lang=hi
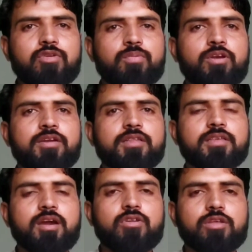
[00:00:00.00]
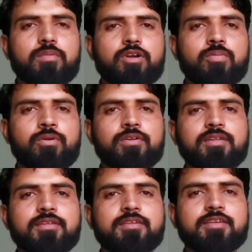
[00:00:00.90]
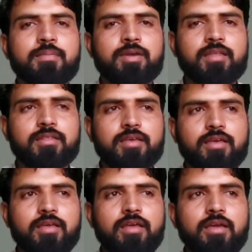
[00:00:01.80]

मेट्रोपॉलिटन क्या होता है मेट्रोपॉलिटन सिटी हम कहते हैं